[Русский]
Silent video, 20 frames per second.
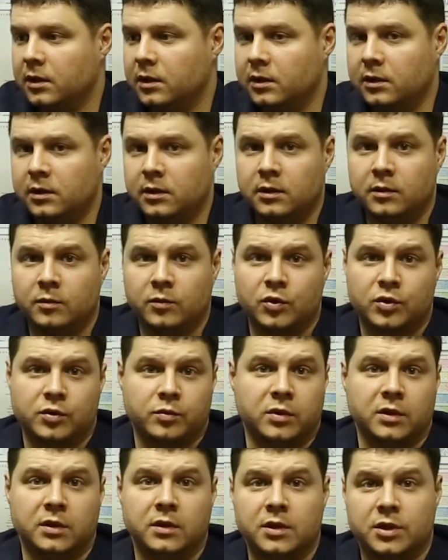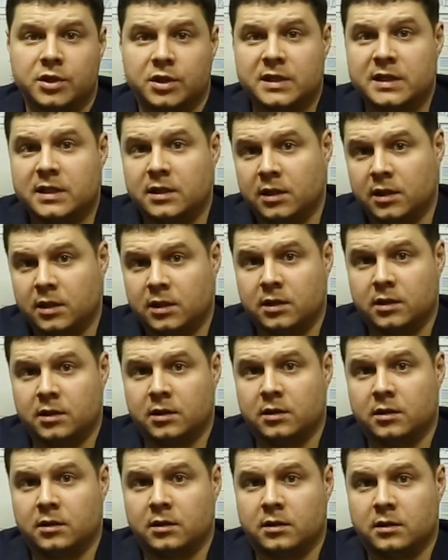и может быть даже
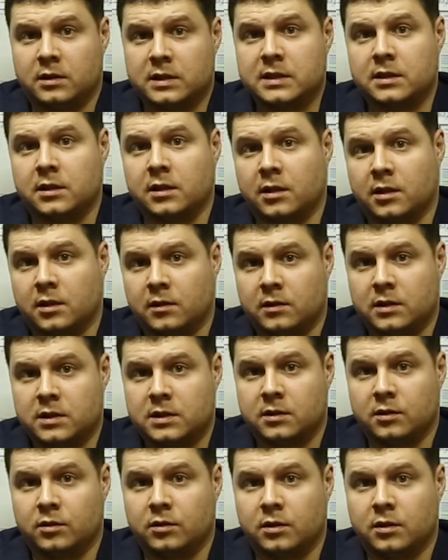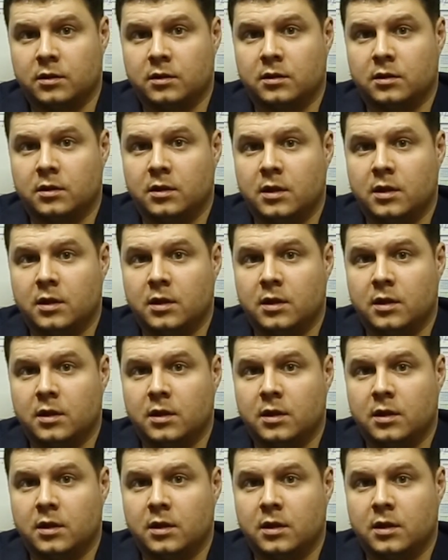снятие старого слоя.